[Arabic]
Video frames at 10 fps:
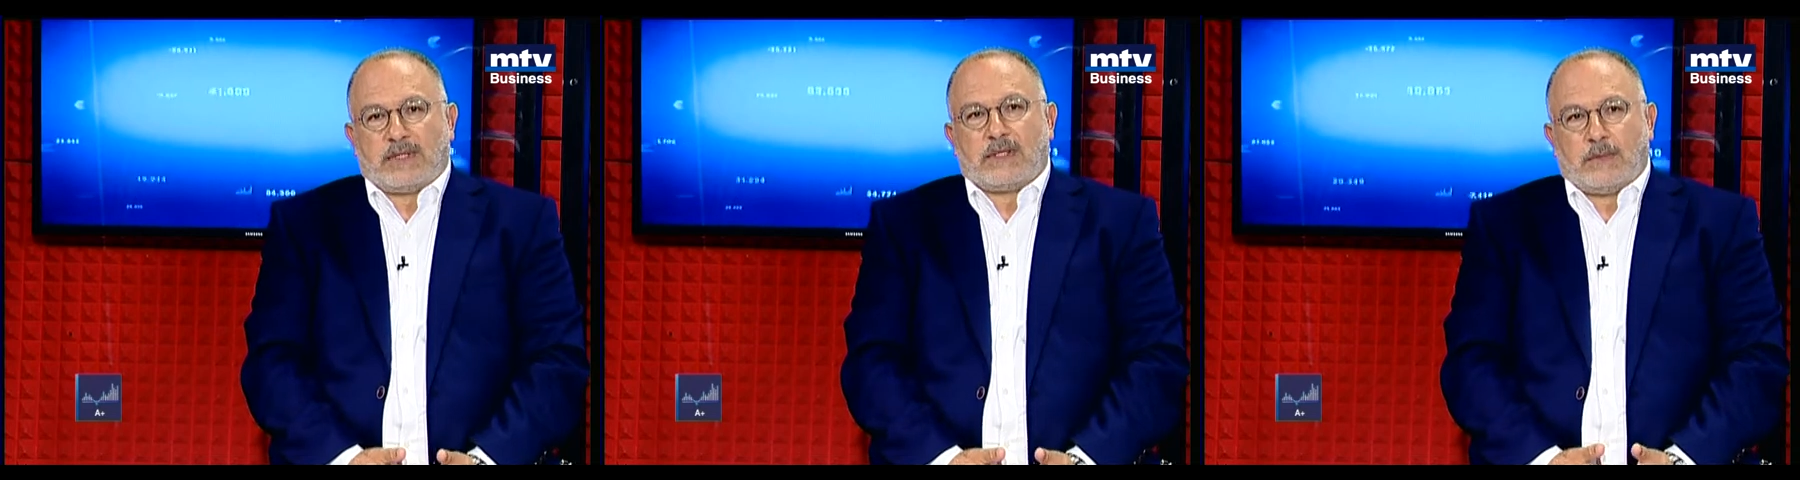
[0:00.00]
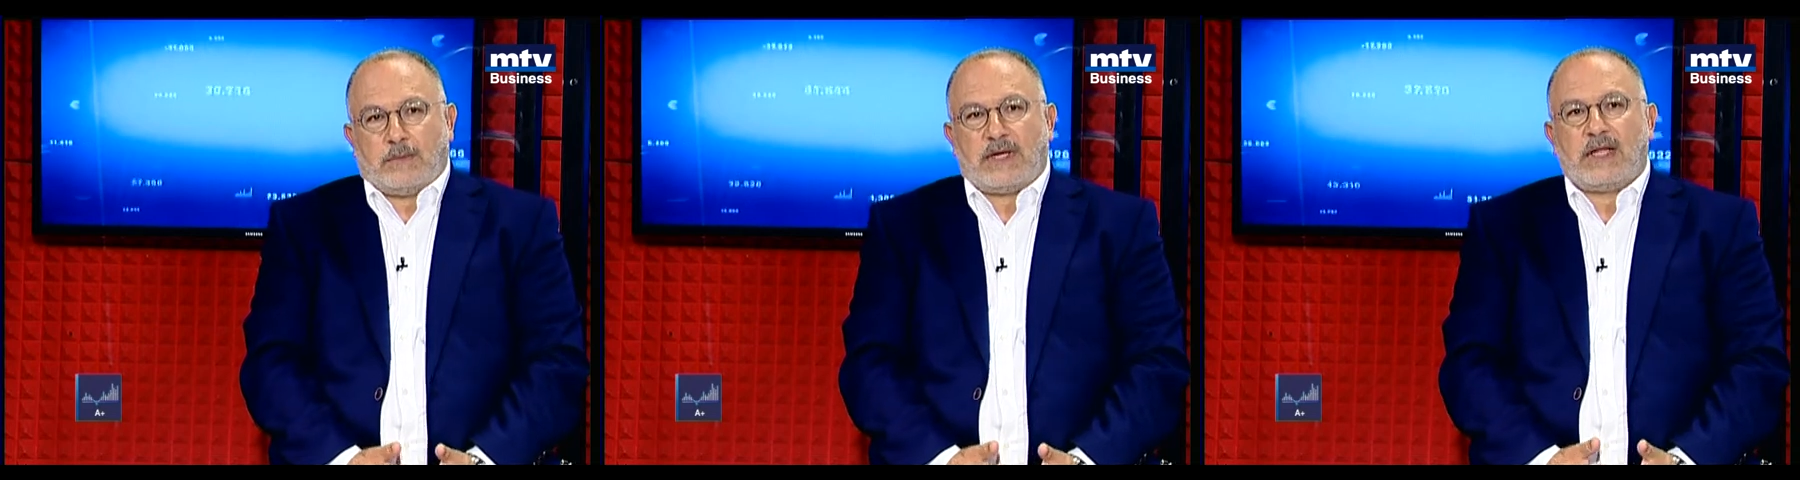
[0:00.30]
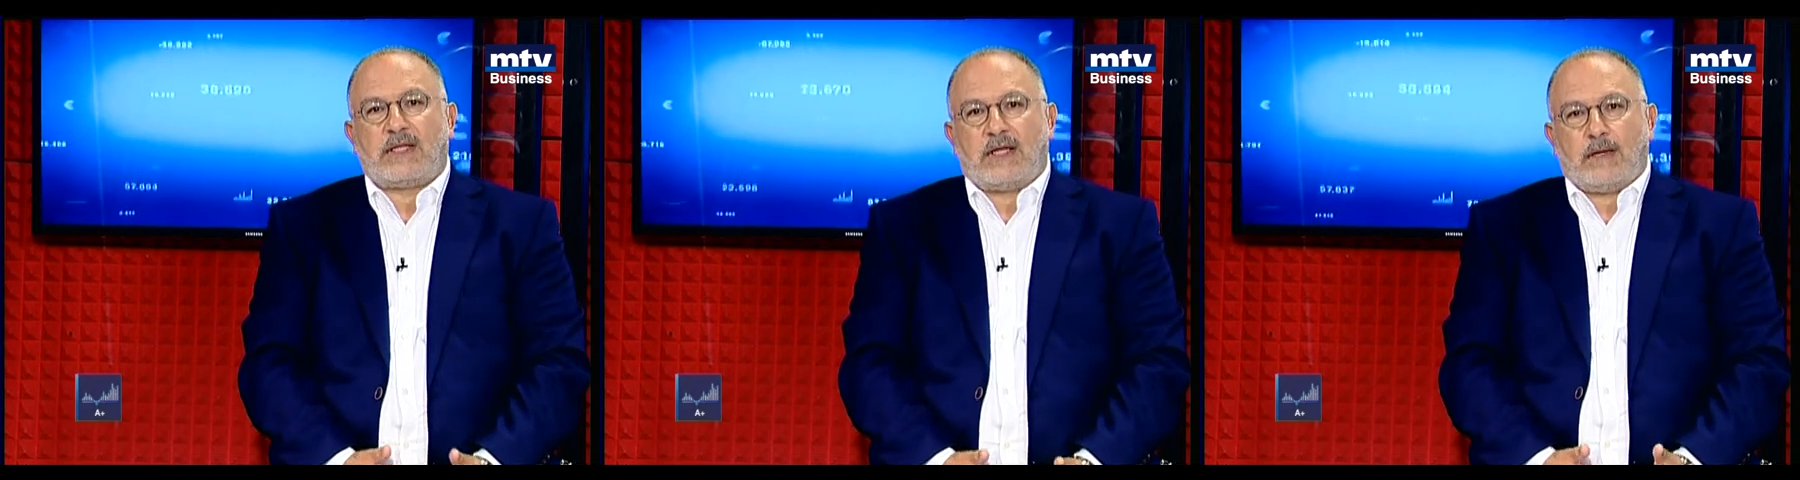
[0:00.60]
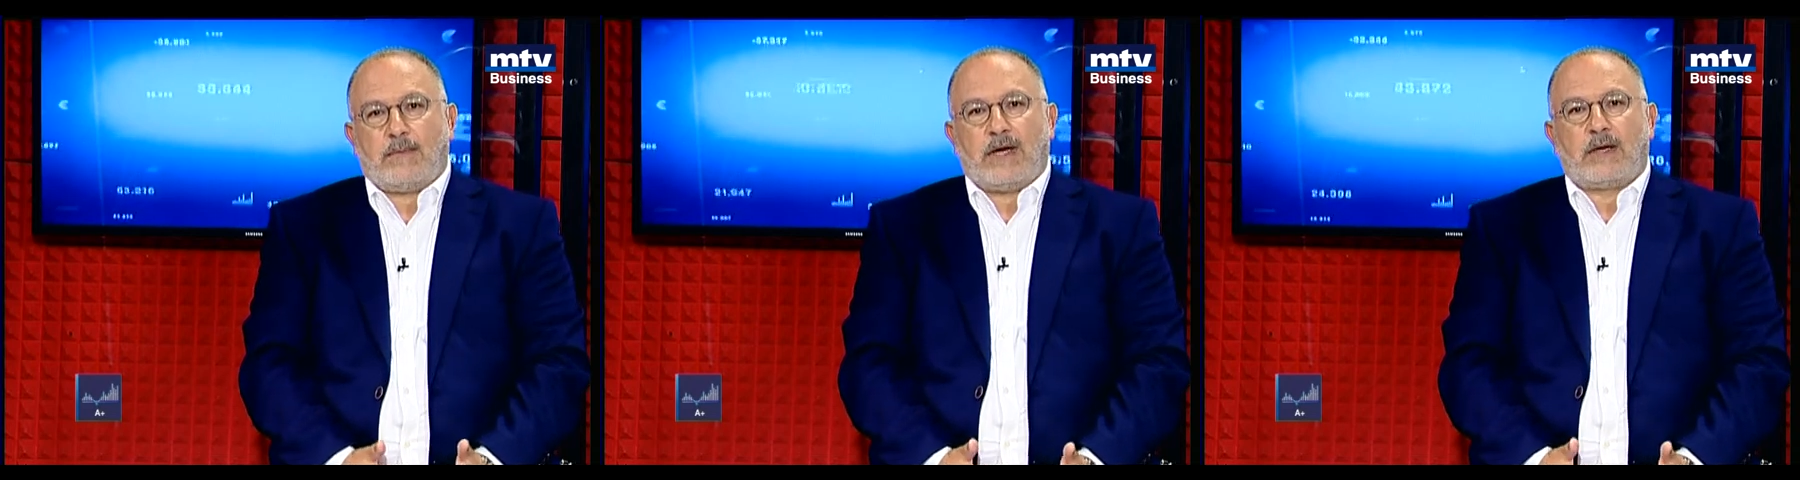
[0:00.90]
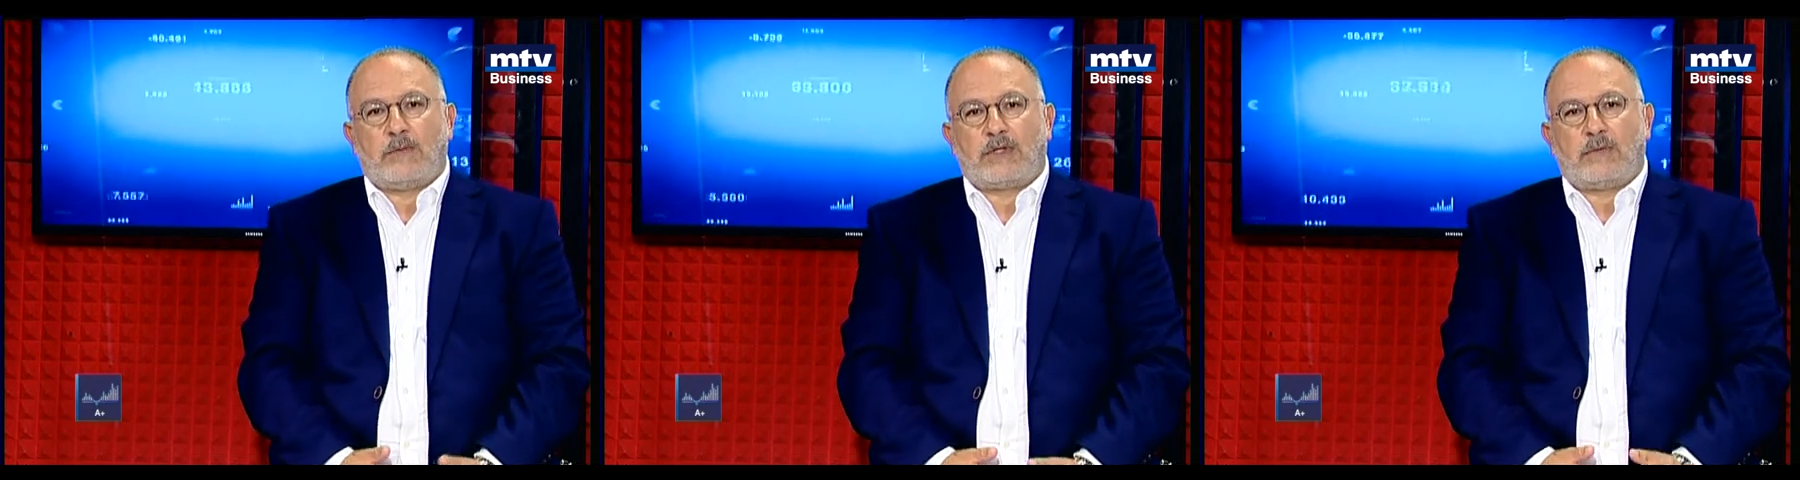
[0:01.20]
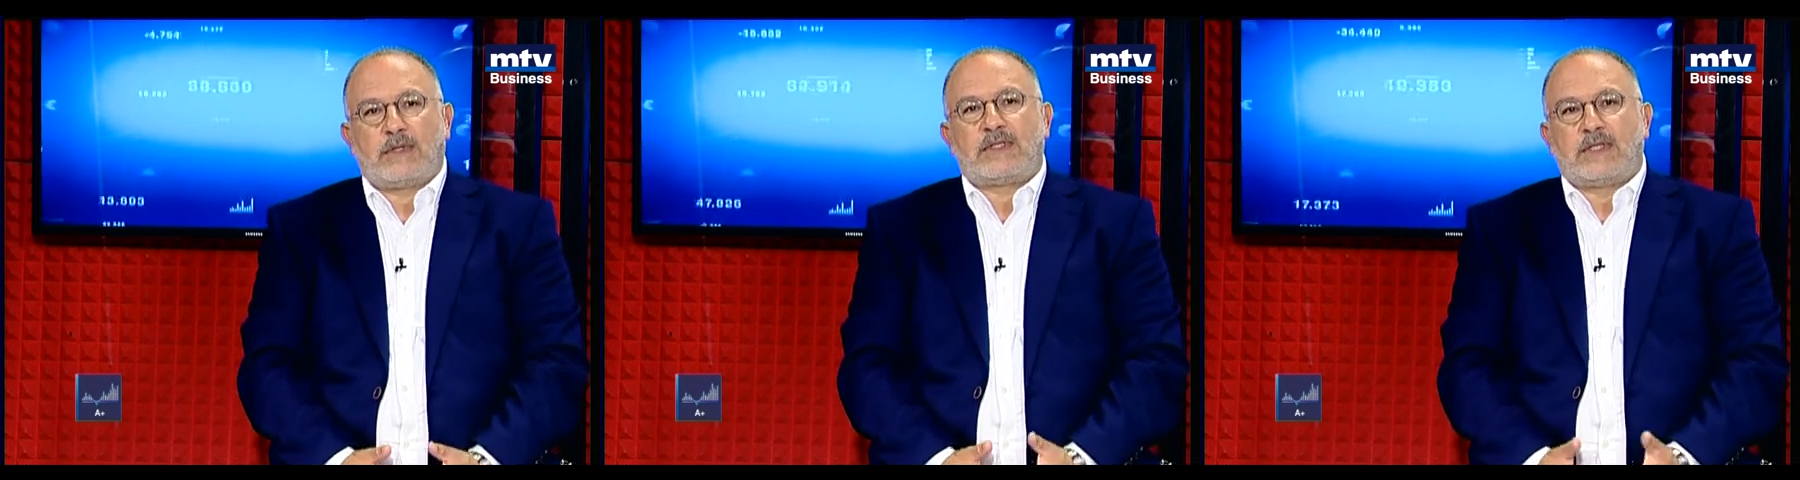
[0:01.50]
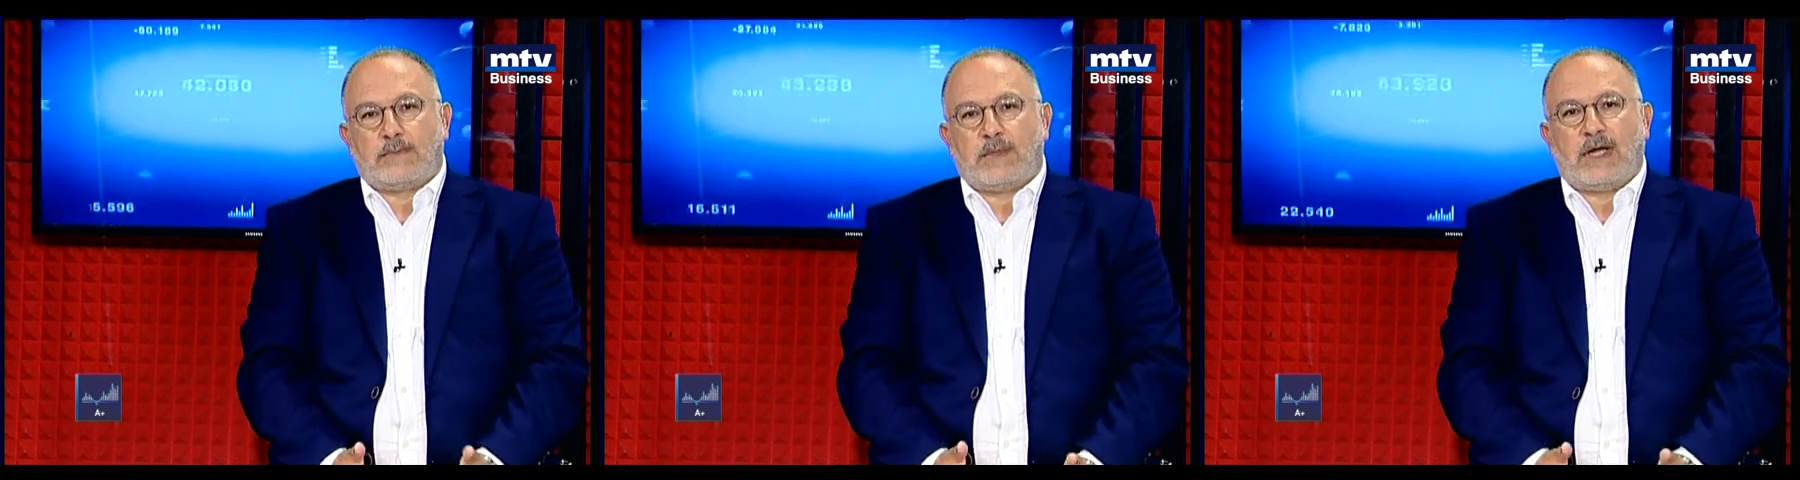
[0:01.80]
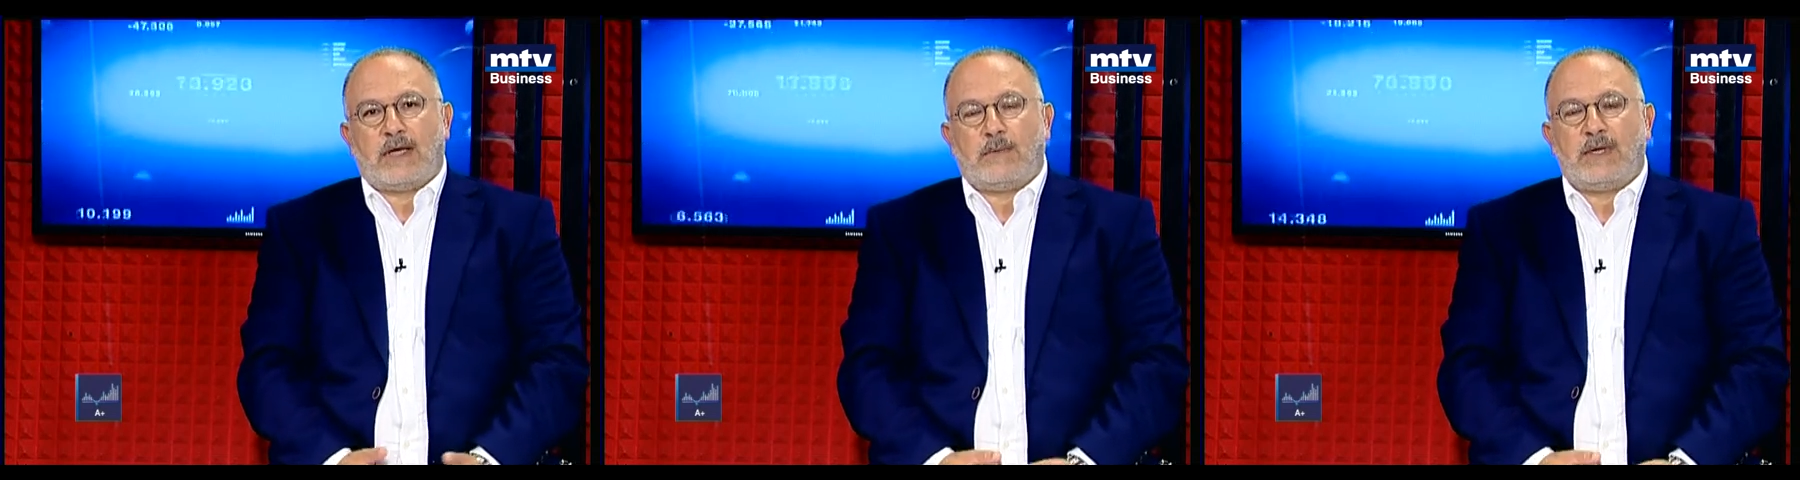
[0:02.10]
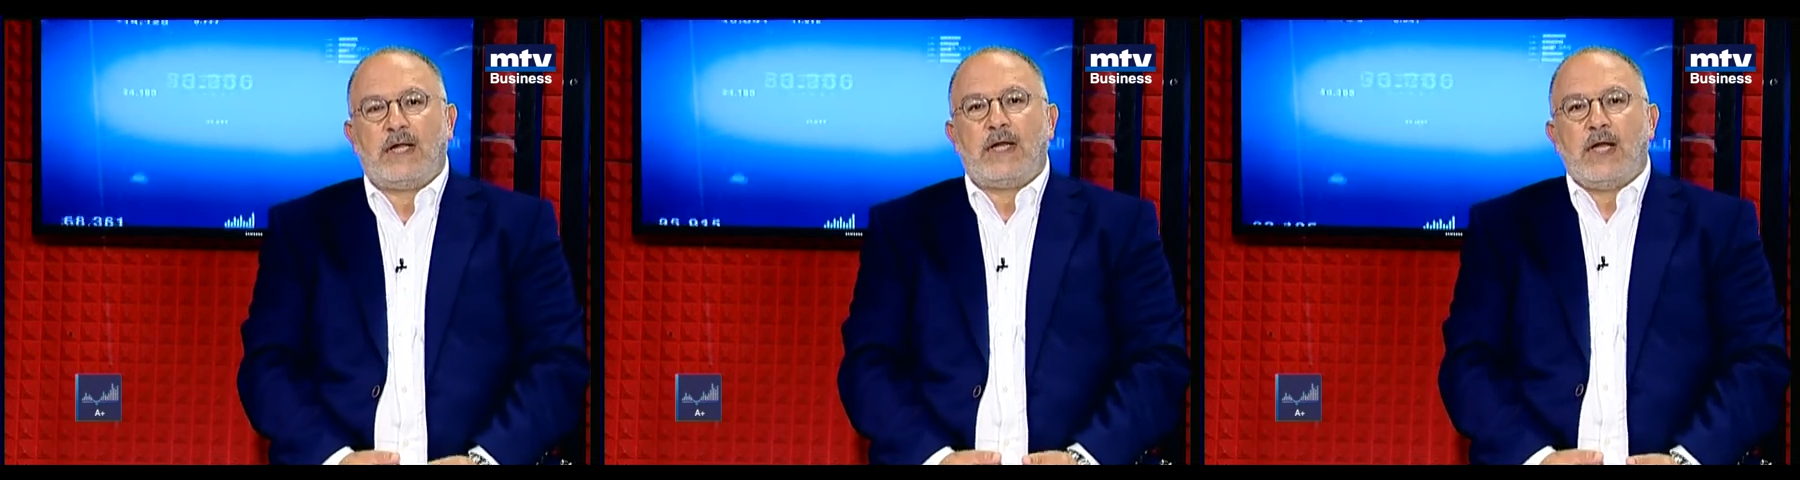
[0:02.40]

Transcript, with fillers: بمناطق البحر المتوسط منها لبنان